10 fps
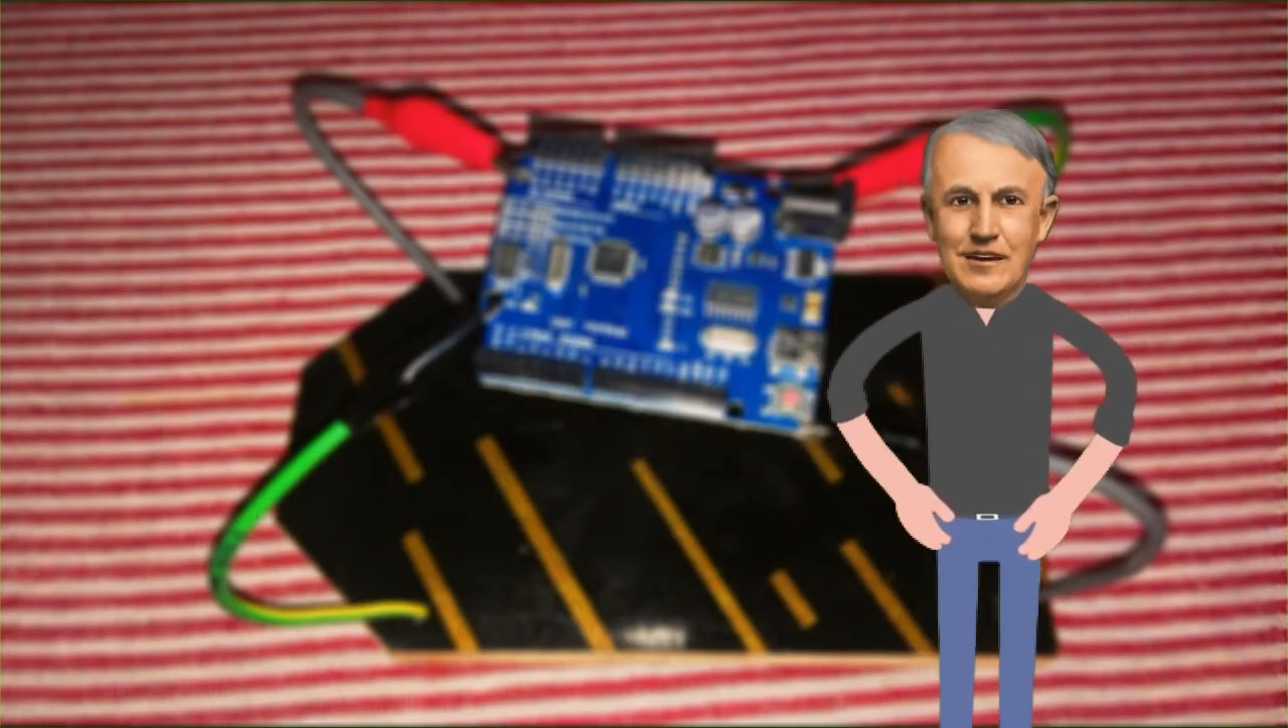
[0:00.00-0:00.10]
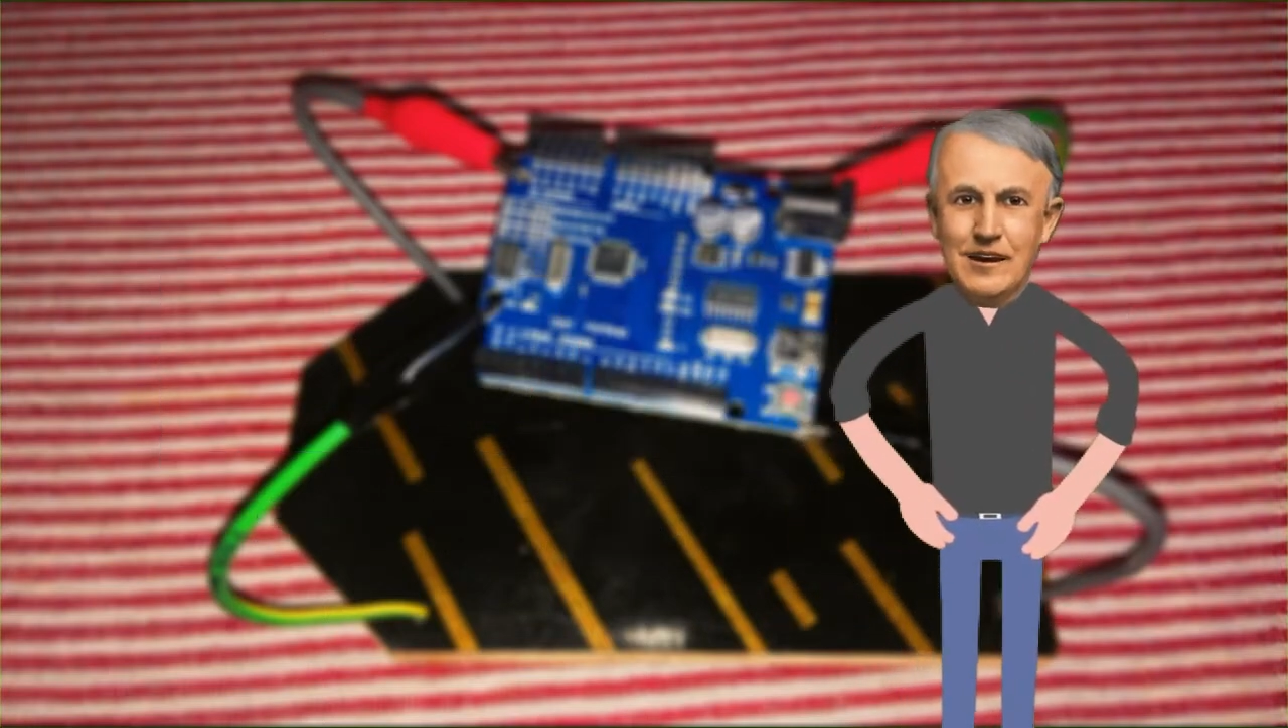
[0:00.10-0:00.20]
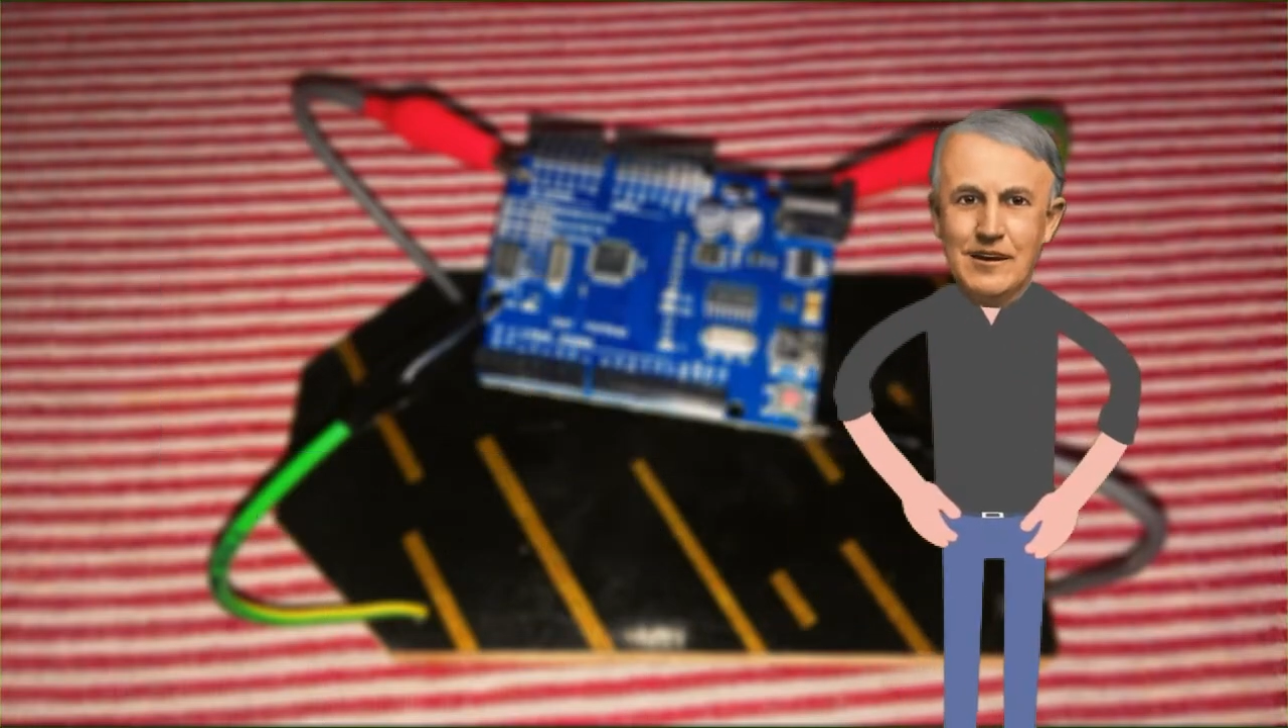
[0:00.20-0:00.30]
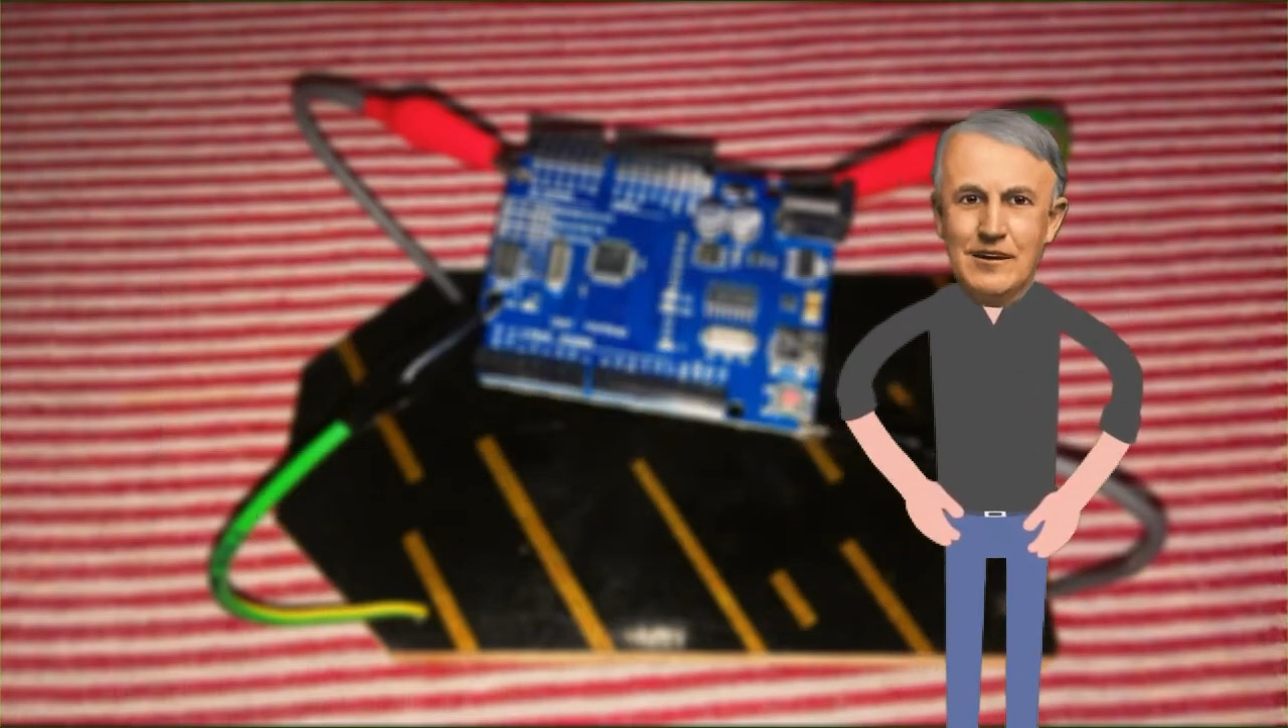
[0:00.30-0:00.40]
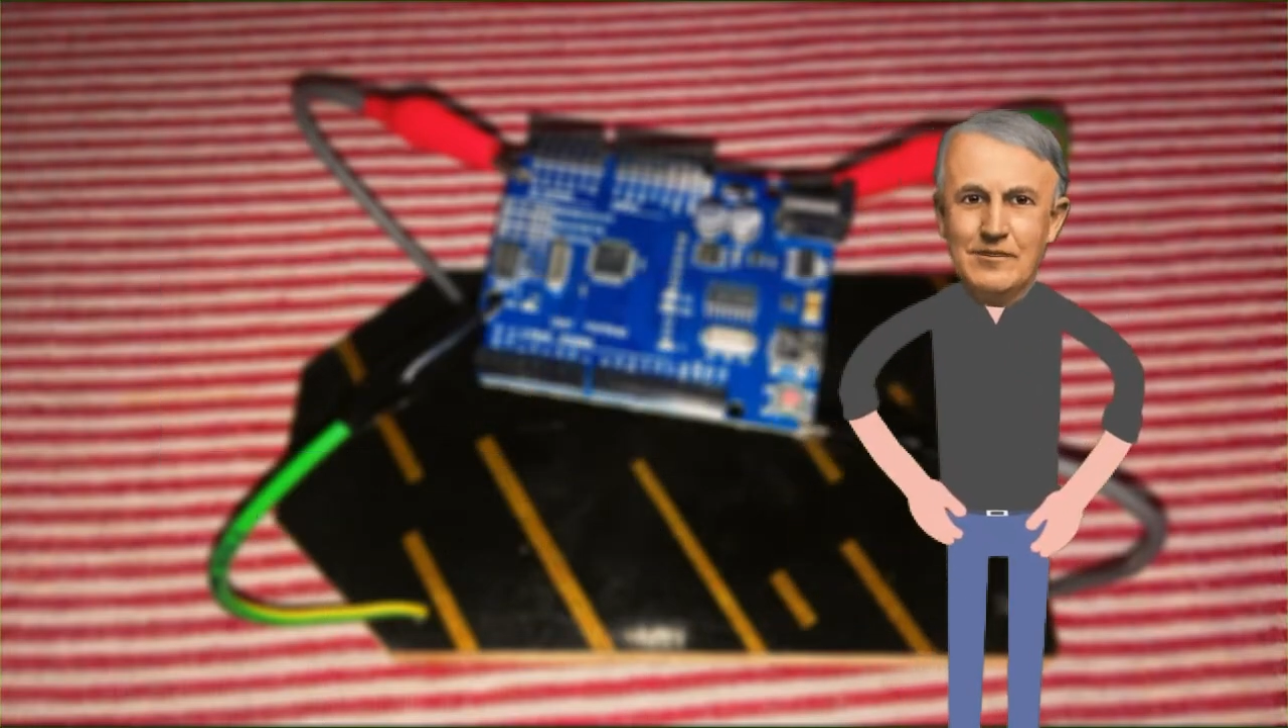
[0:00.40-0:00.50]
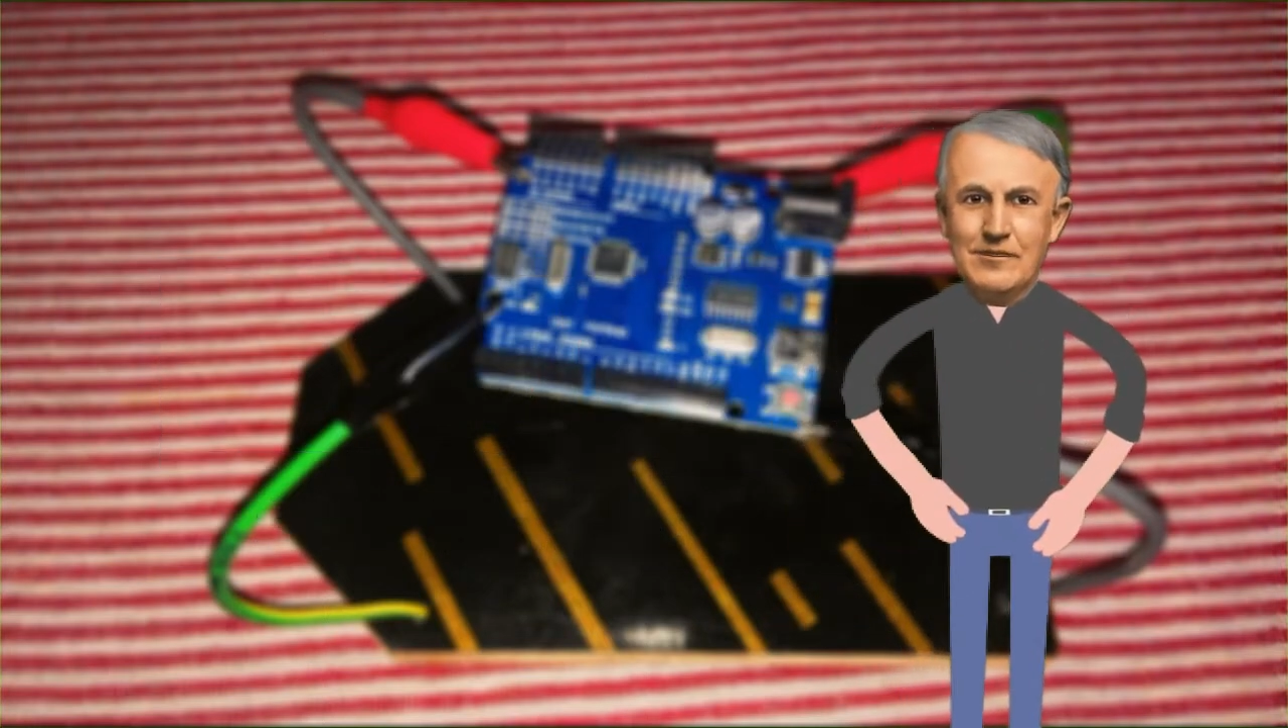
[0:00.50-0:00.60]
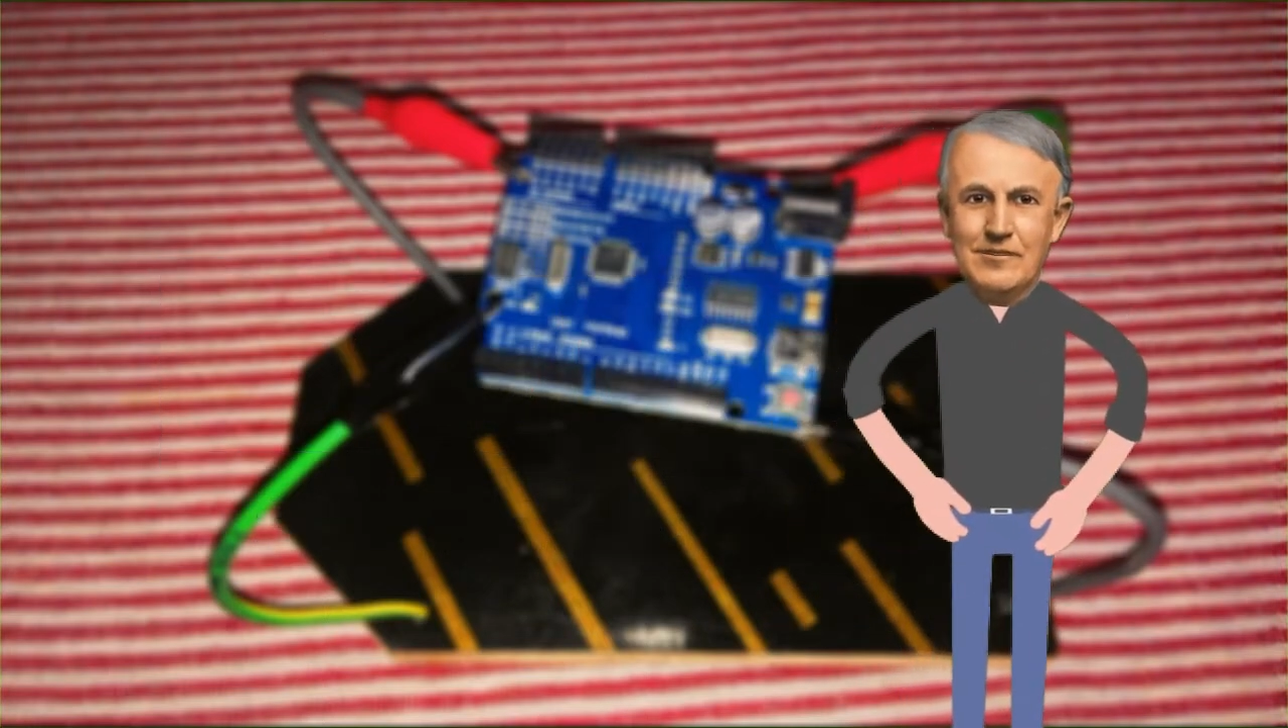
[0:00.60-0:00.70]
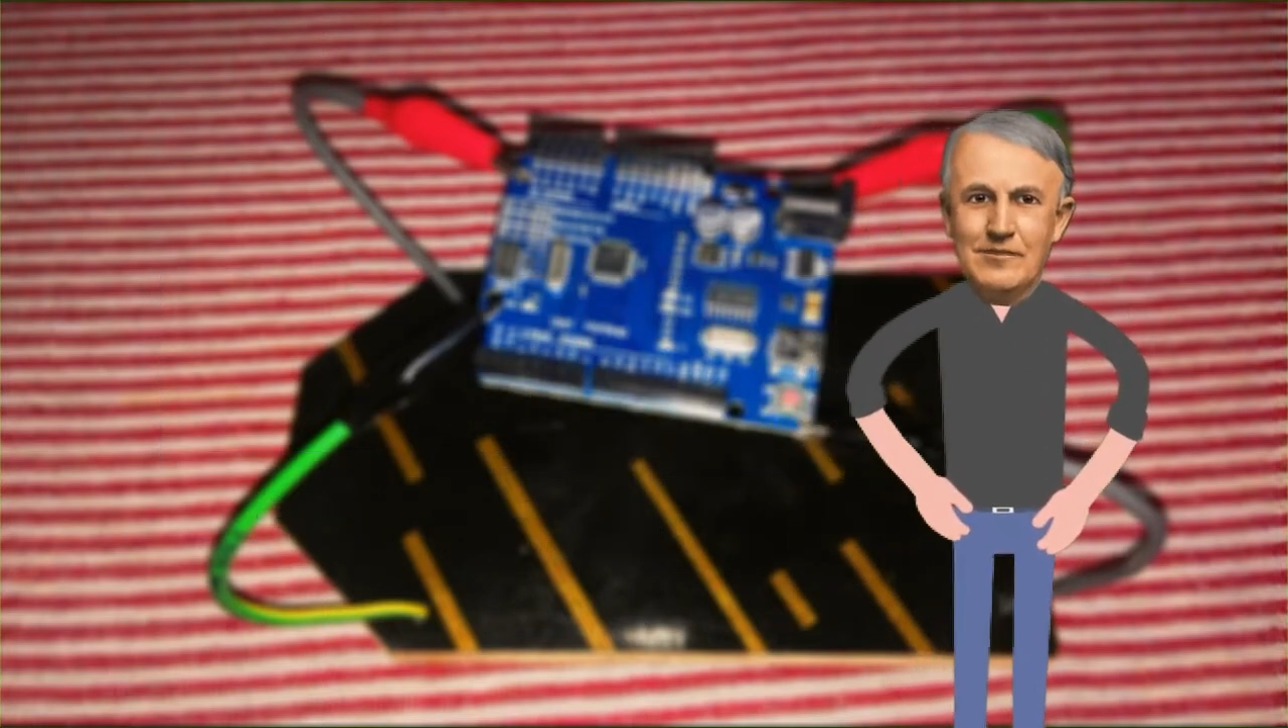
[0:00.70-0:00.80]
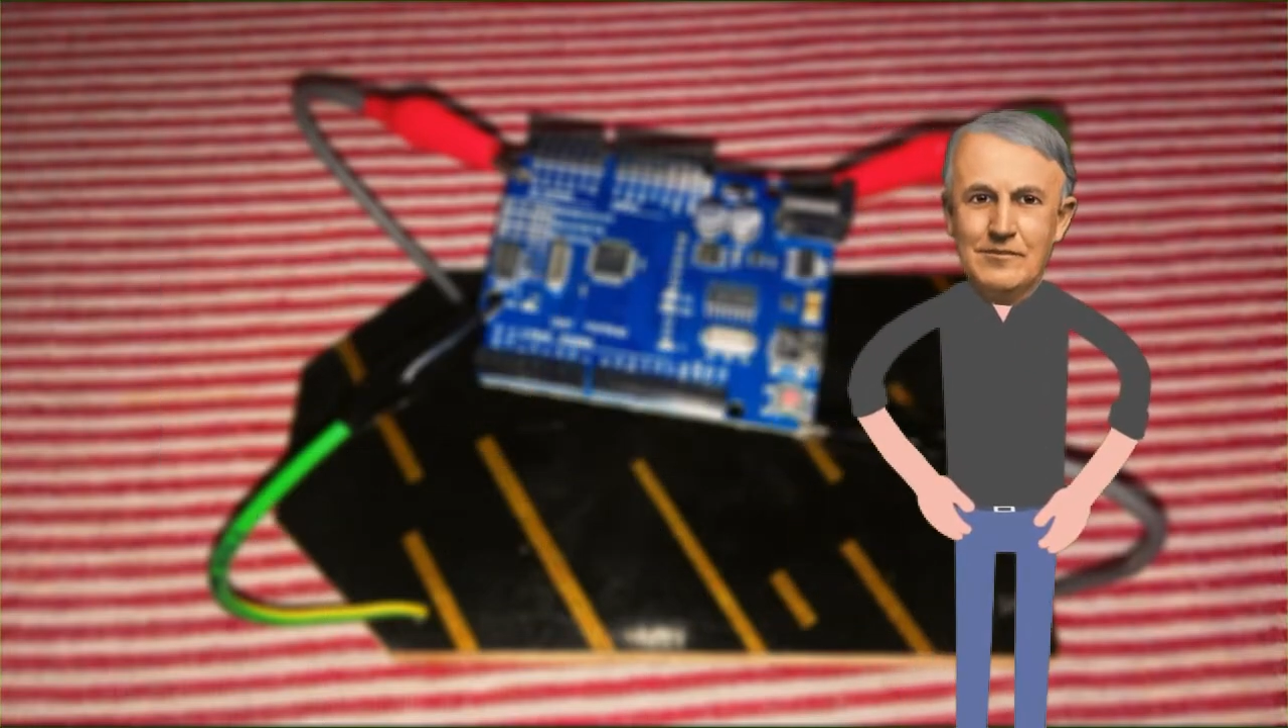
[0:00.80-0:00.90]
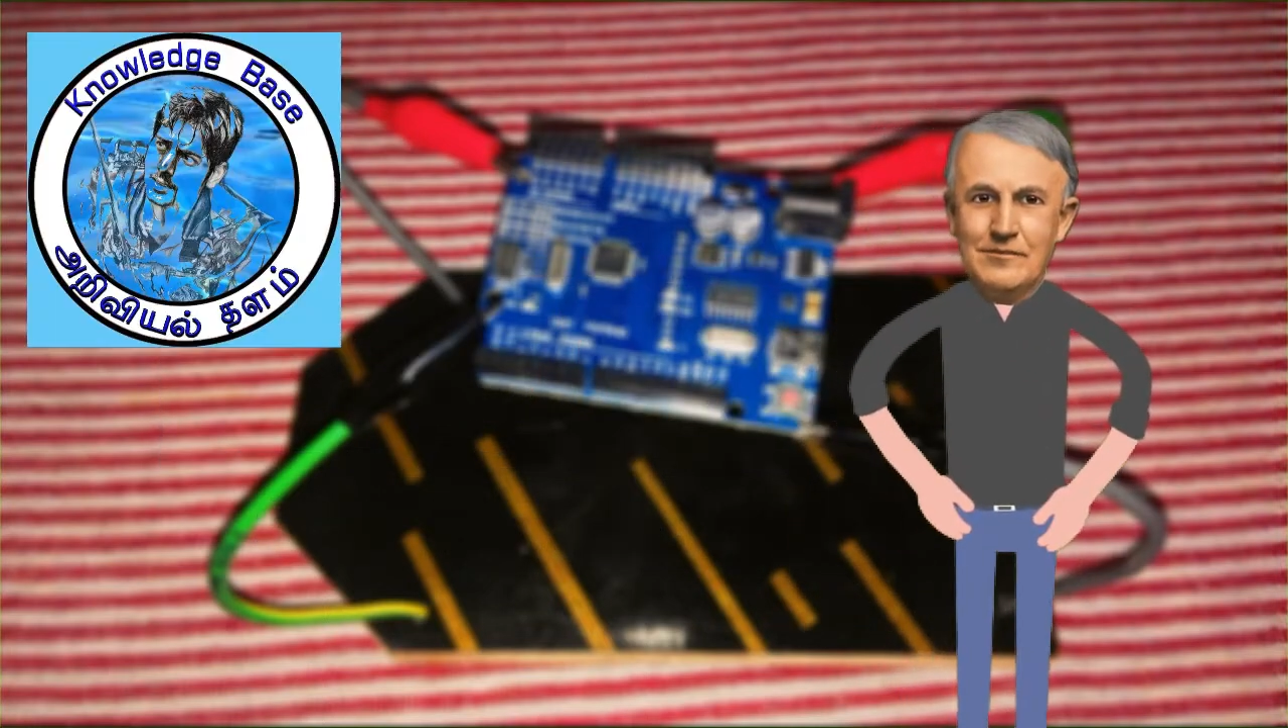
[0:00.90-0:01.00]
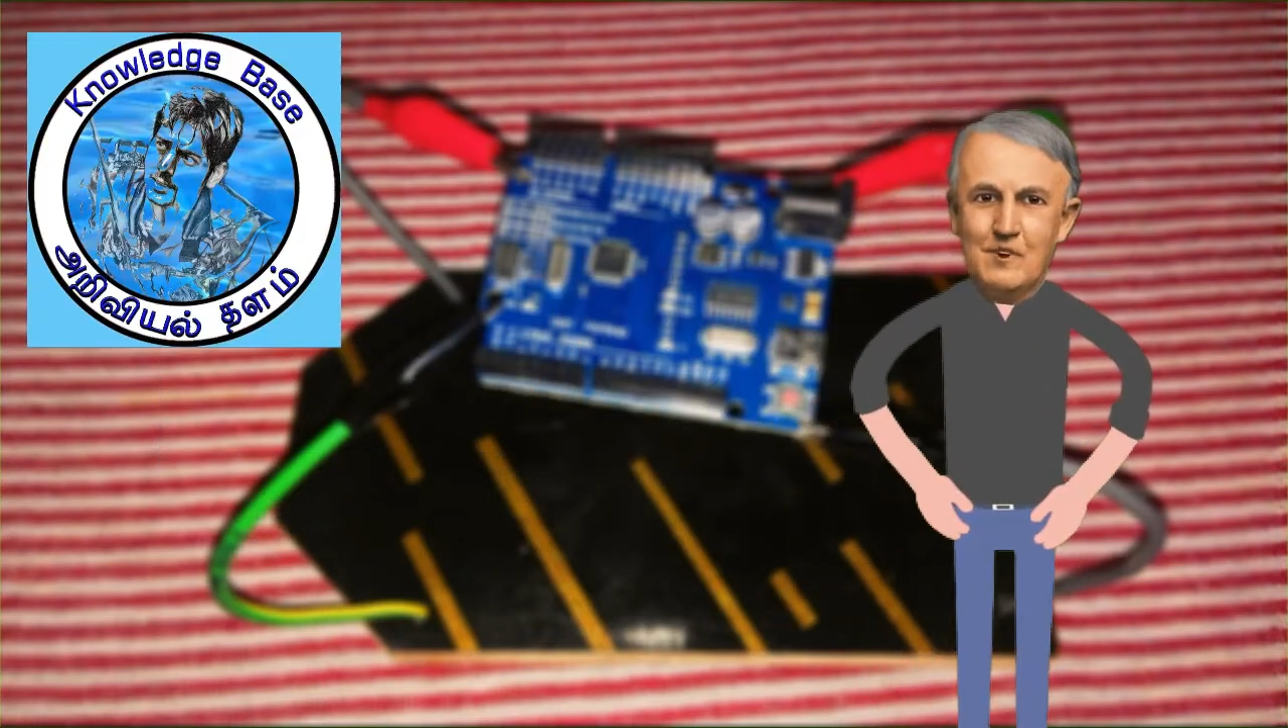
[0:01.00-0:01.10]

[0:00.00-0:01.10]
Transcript: செய்து காட்ட போகிறேன்